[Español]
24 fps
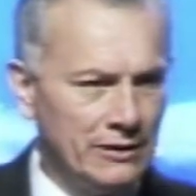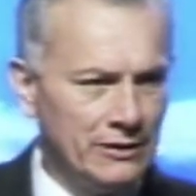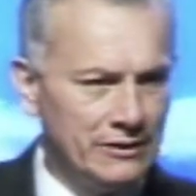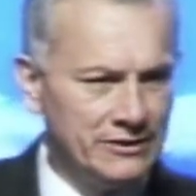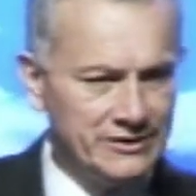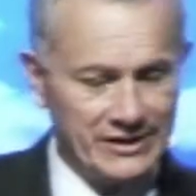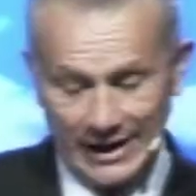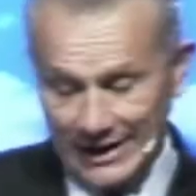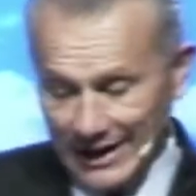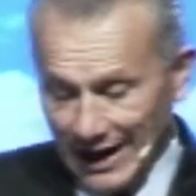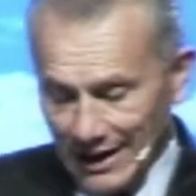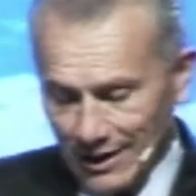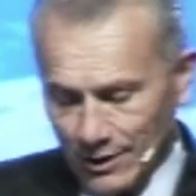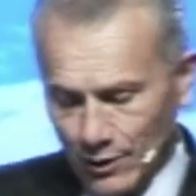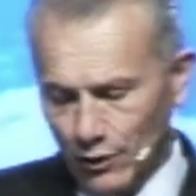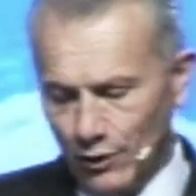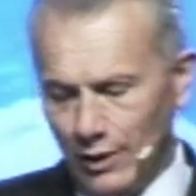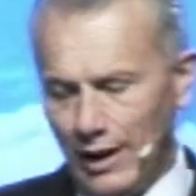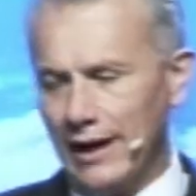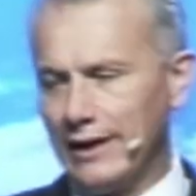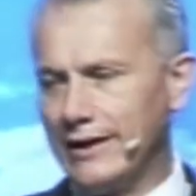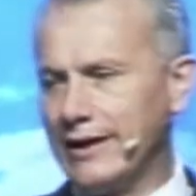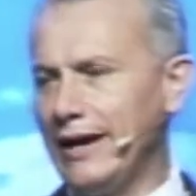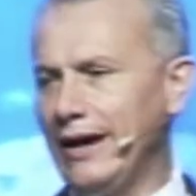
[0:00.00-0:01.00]
Se
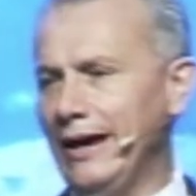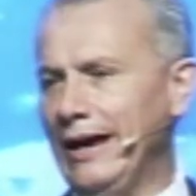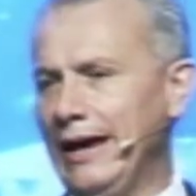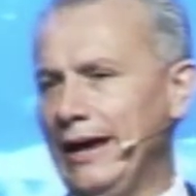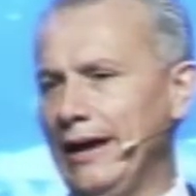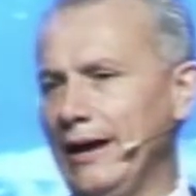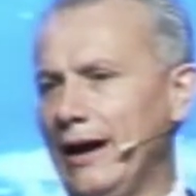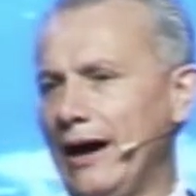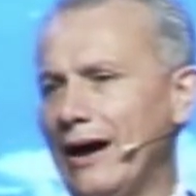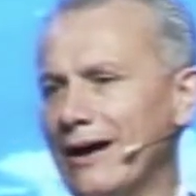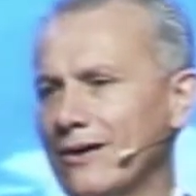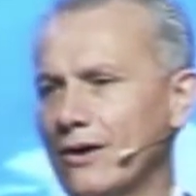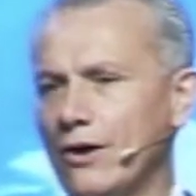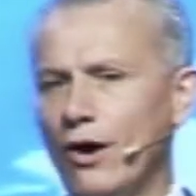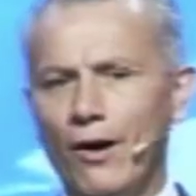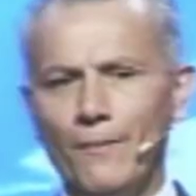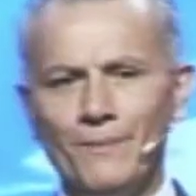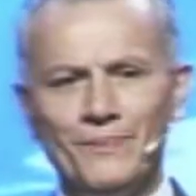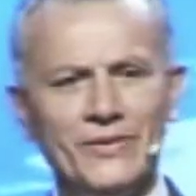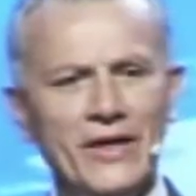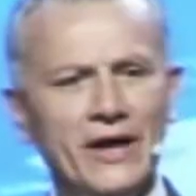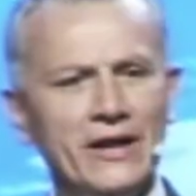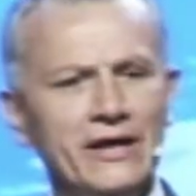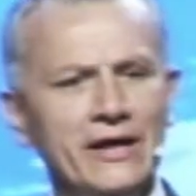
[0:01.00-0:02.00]
calcula que
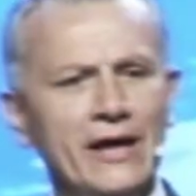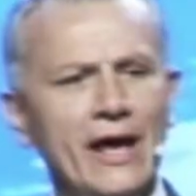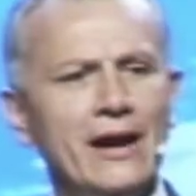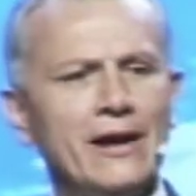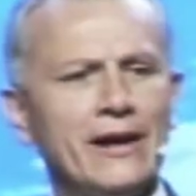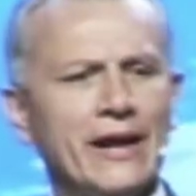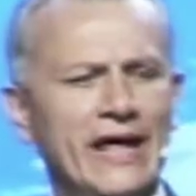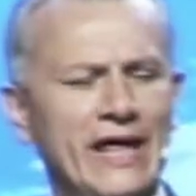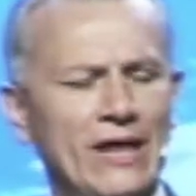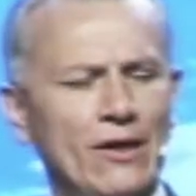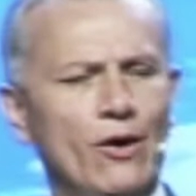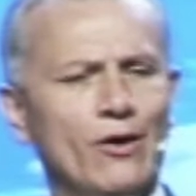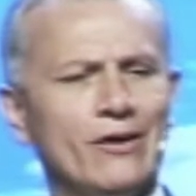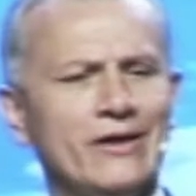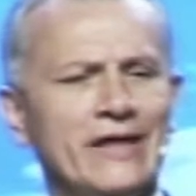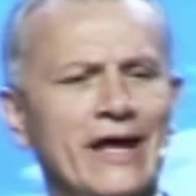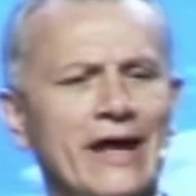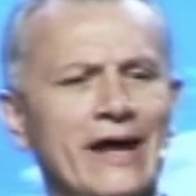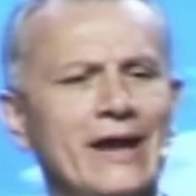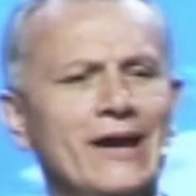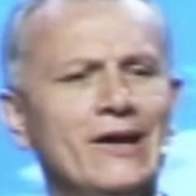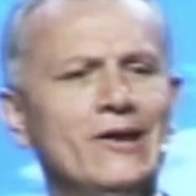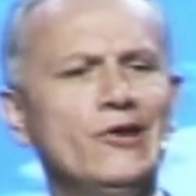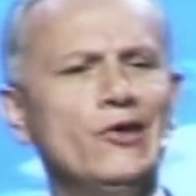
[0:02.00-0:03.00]
Jacob tenía alrededor
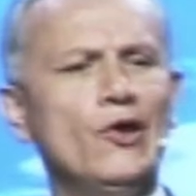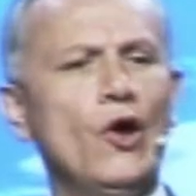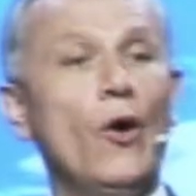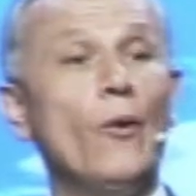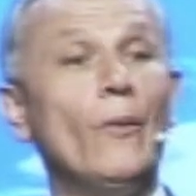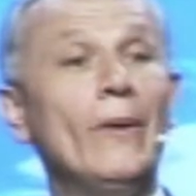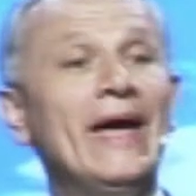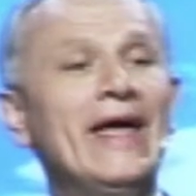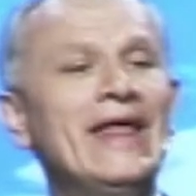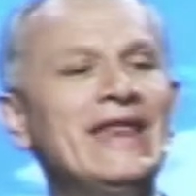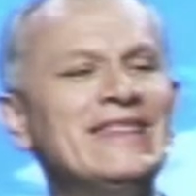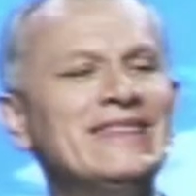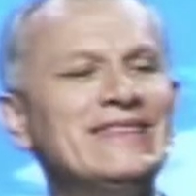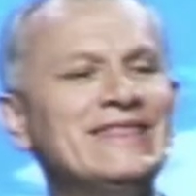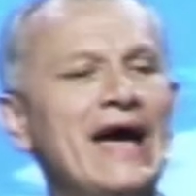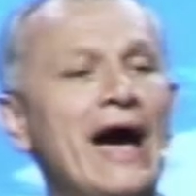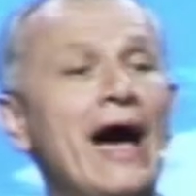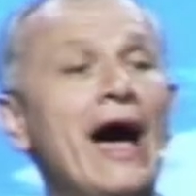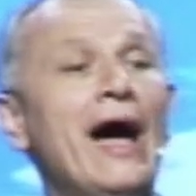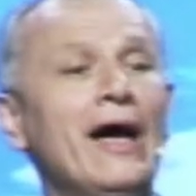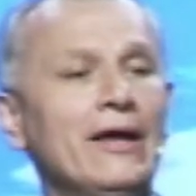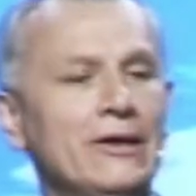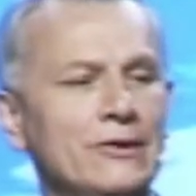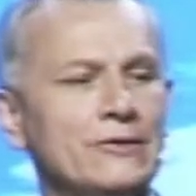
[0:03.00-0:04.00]
de
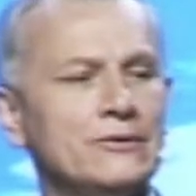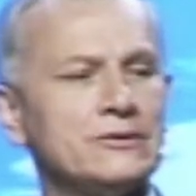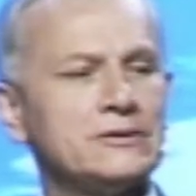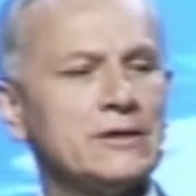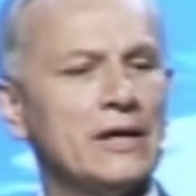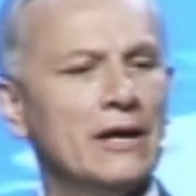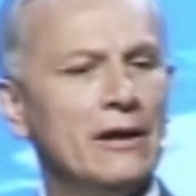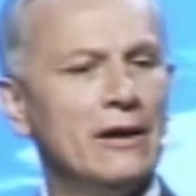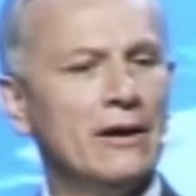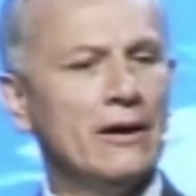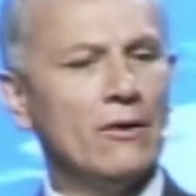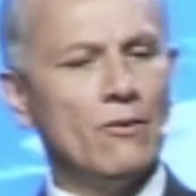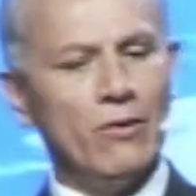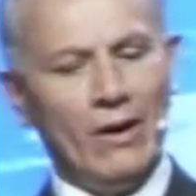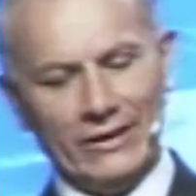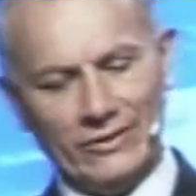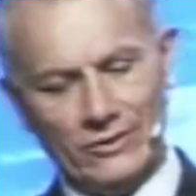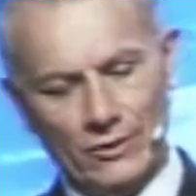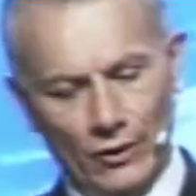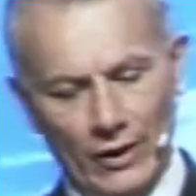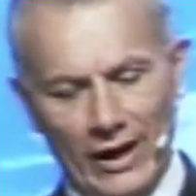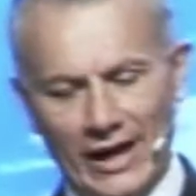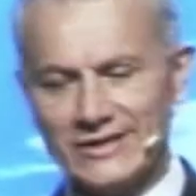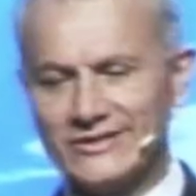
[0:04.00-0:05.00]
90 años
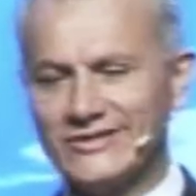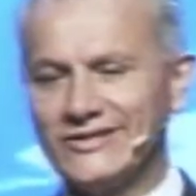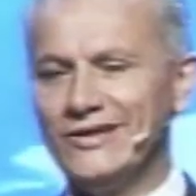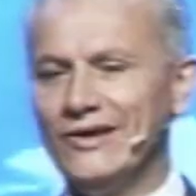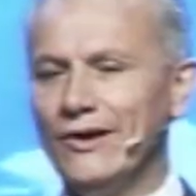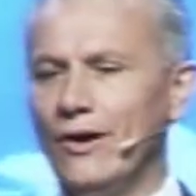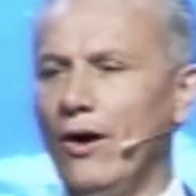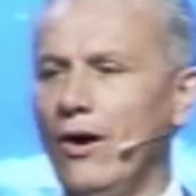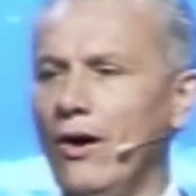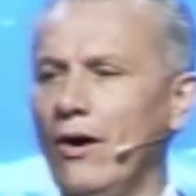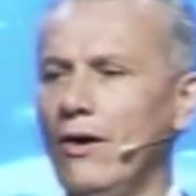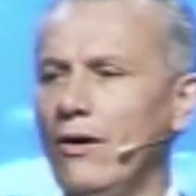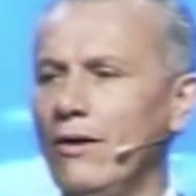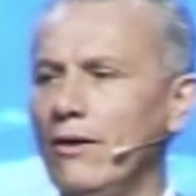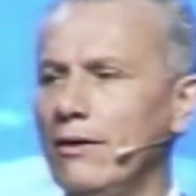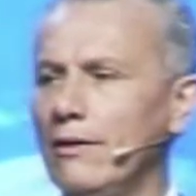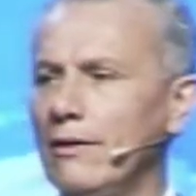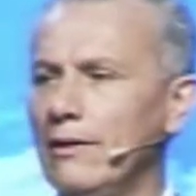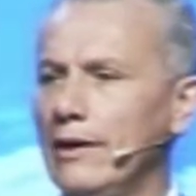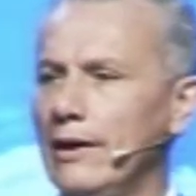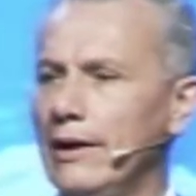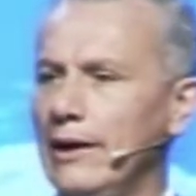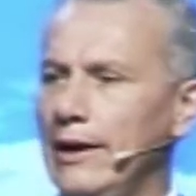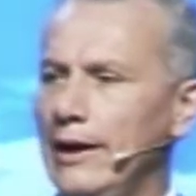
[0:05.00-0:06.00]
cuando nació
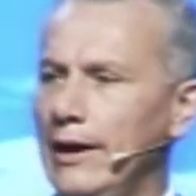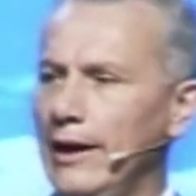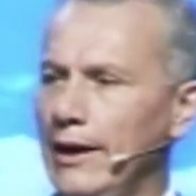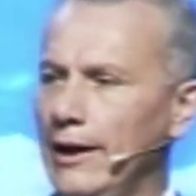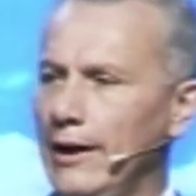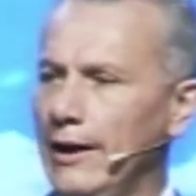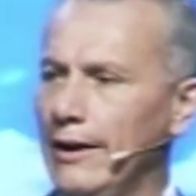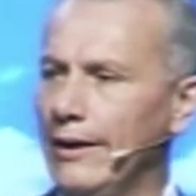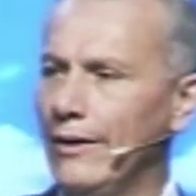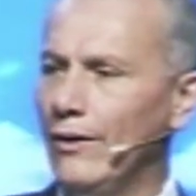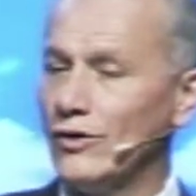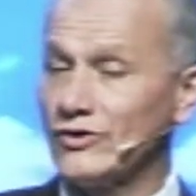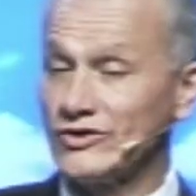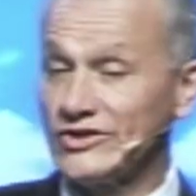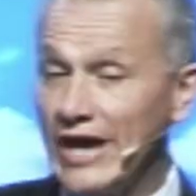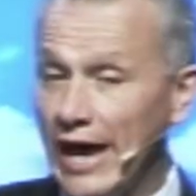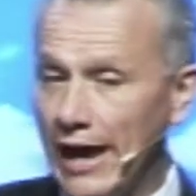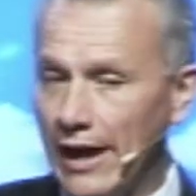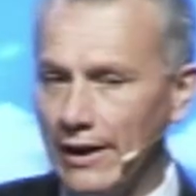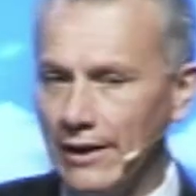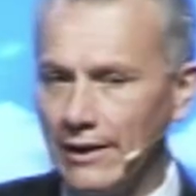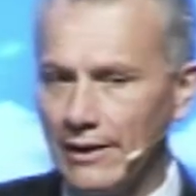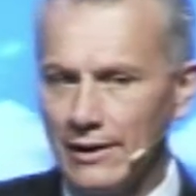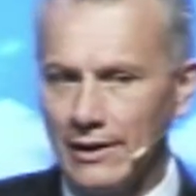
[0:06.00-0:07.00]
eh,
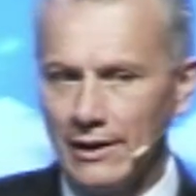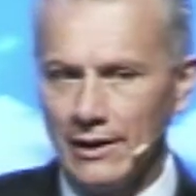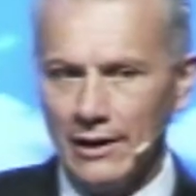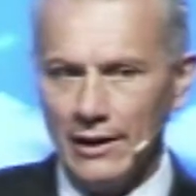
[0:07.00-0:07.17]
José.